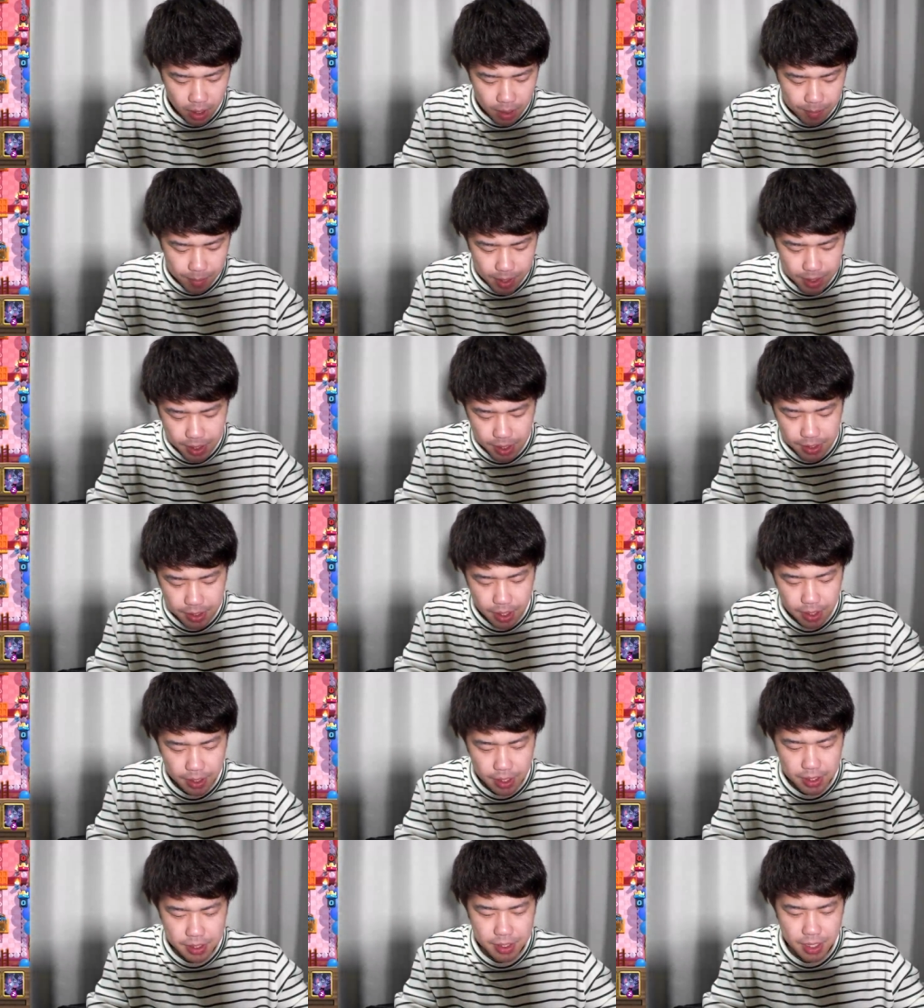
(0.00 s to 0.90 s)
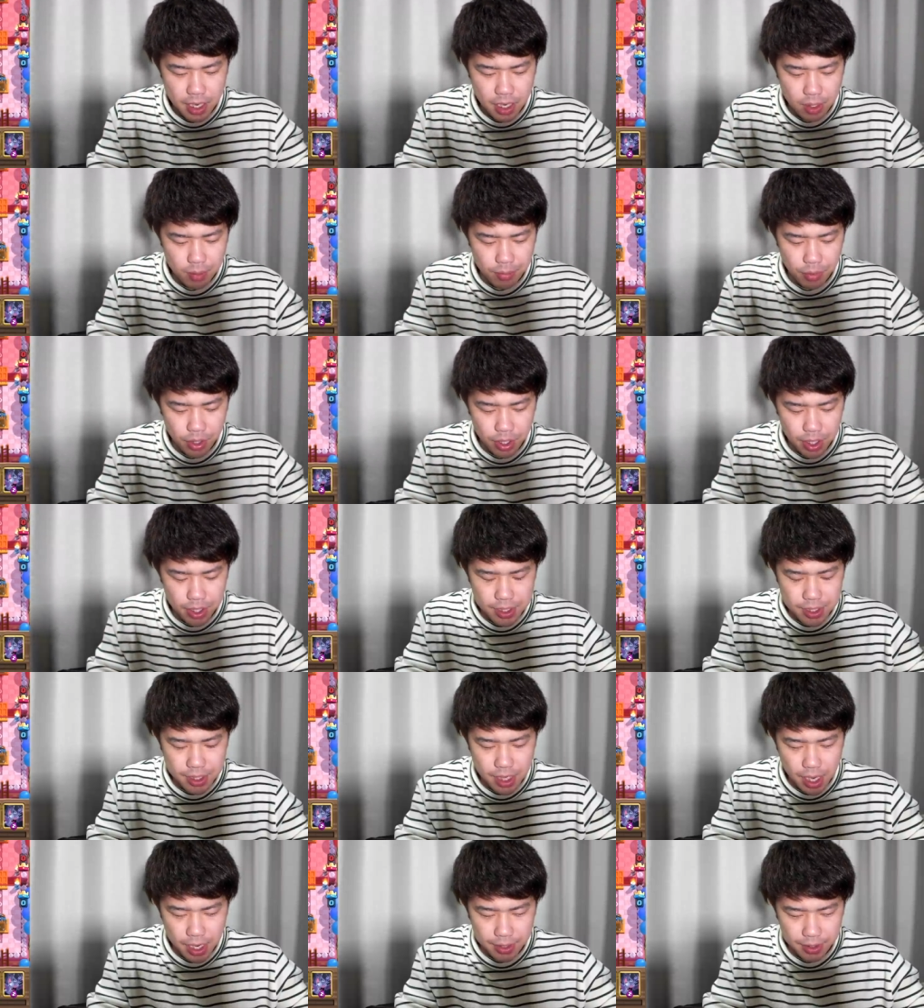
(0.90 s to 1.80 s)
マジアチャはね、スケラの場合に
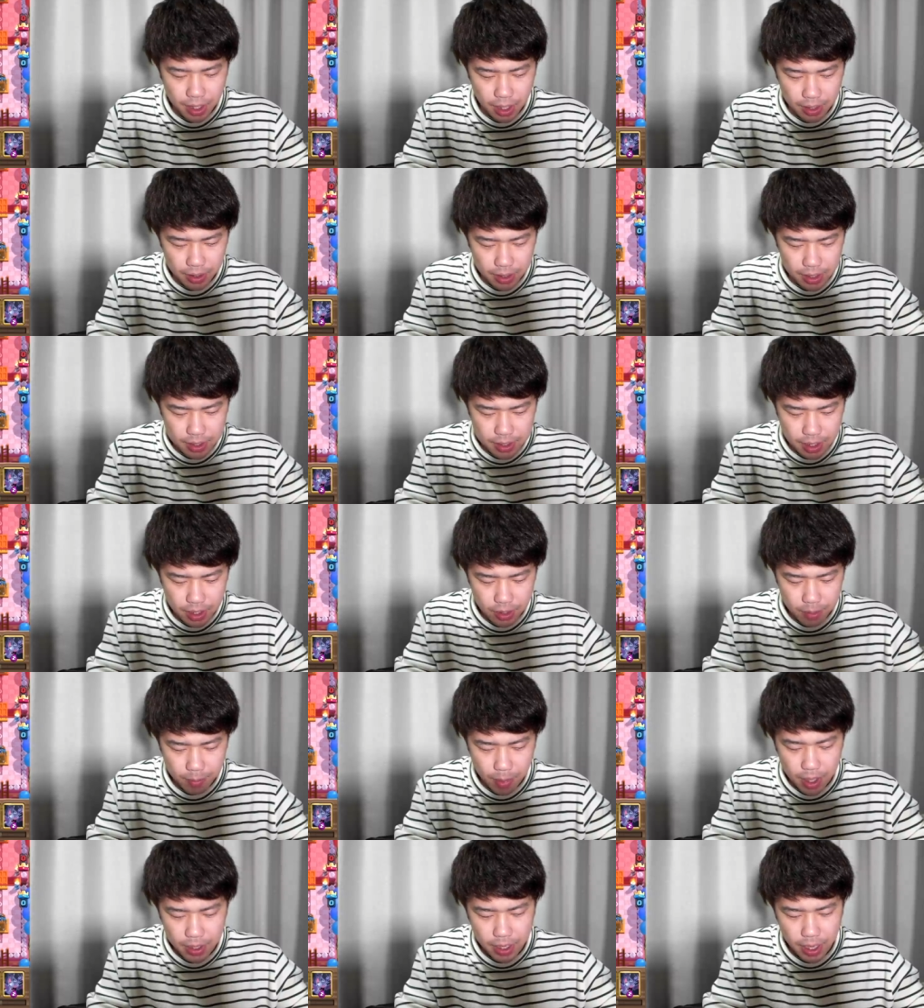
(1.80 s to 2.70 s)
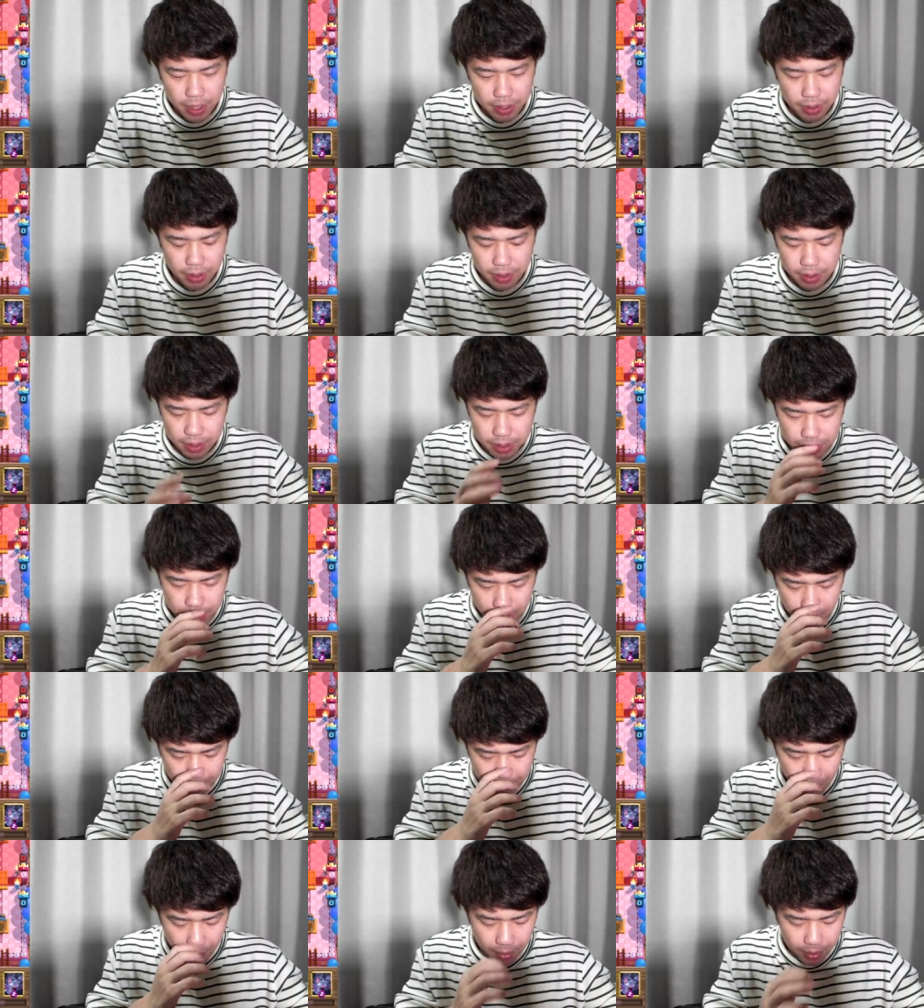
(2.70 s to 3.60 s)
使いたいんですけど、まだ相手はね、
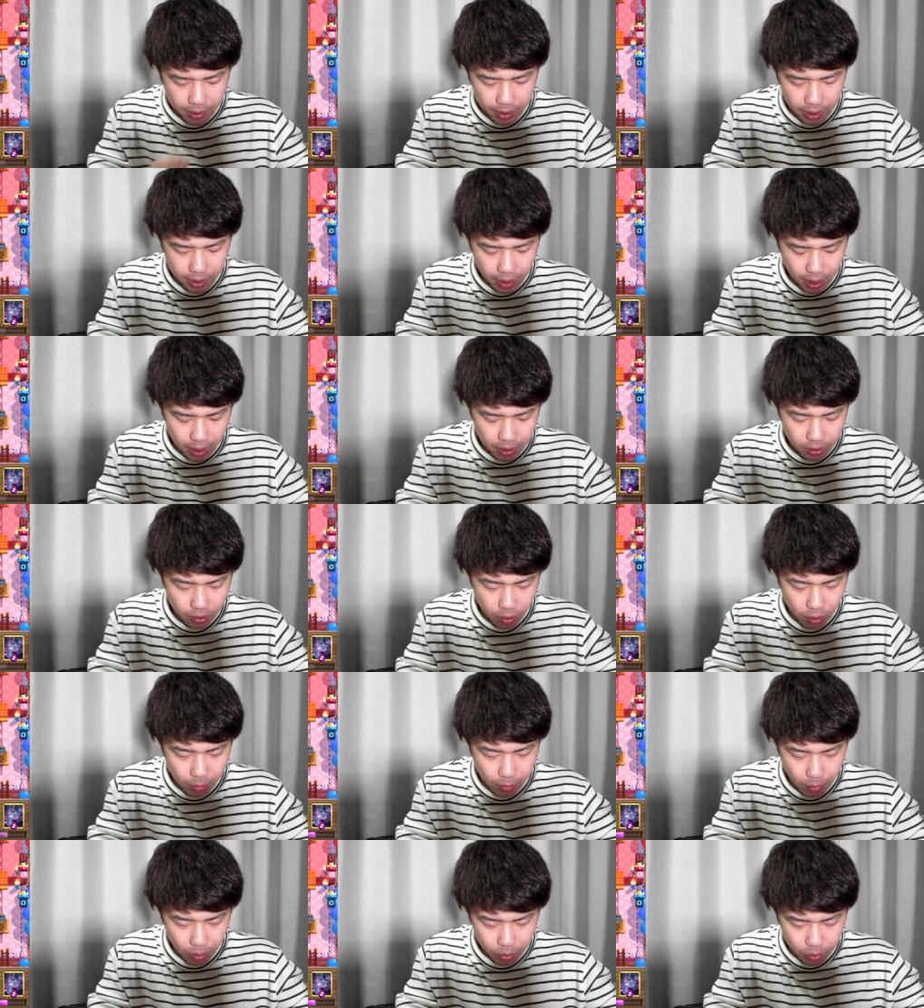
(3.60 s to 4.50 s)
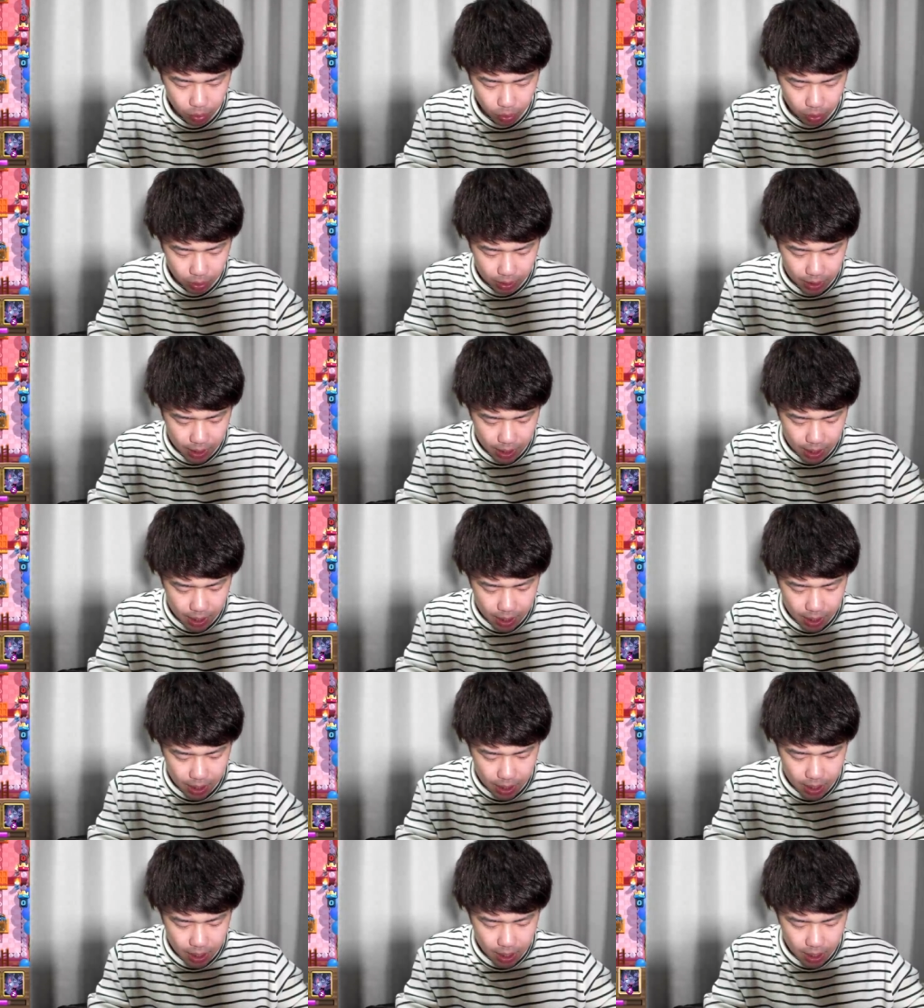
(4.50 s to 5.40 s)
スケラ回ってないと思うので
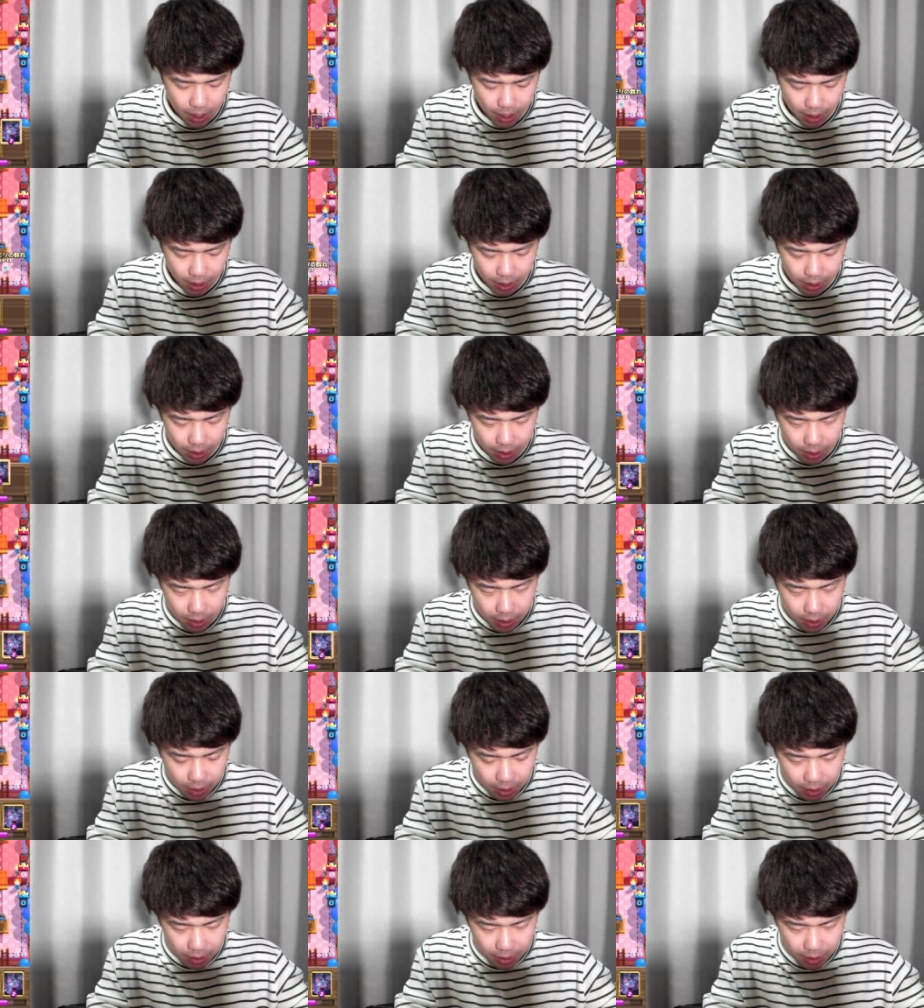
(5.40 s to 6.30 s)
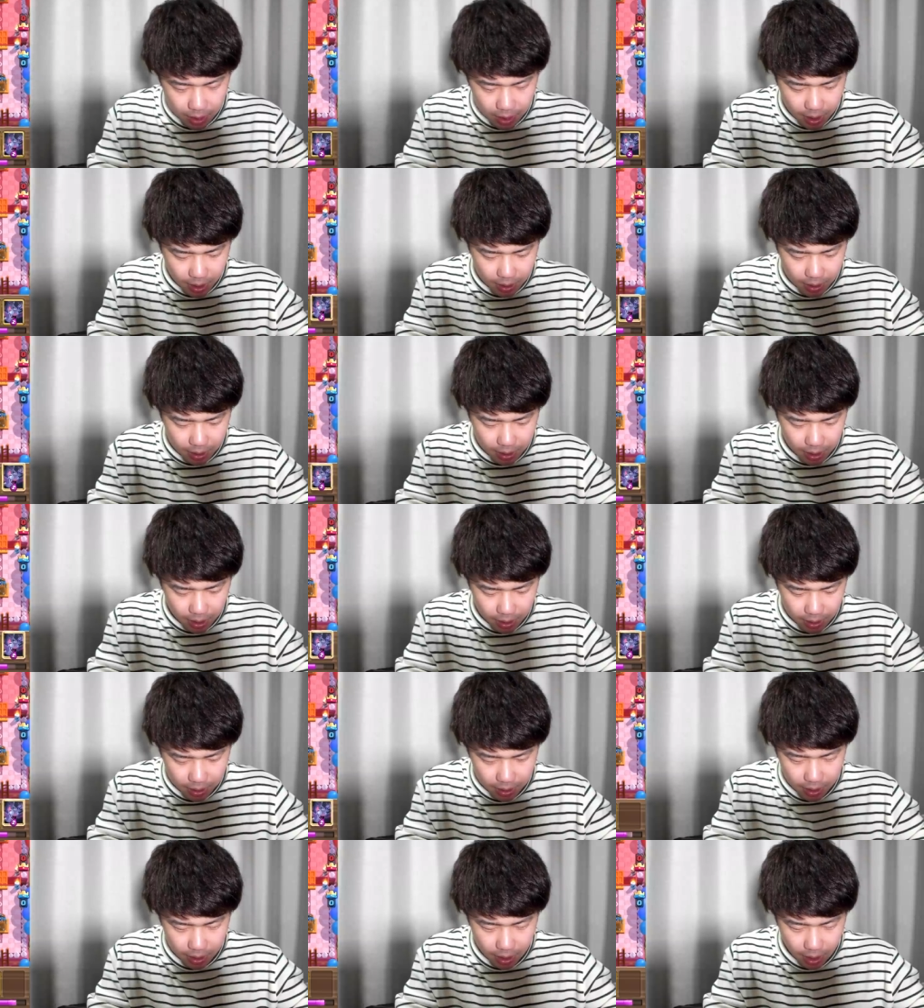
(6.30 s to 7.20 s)
いいや。いいや、いいや、
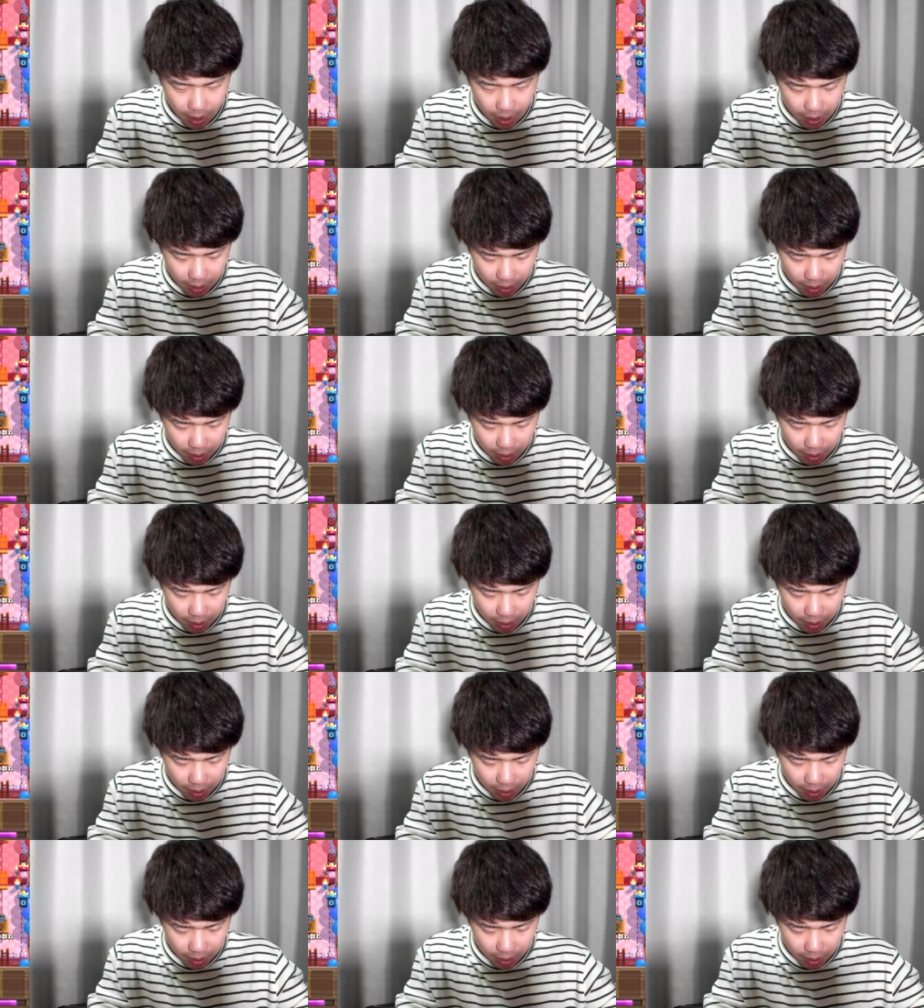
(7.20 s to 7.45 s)
いいや。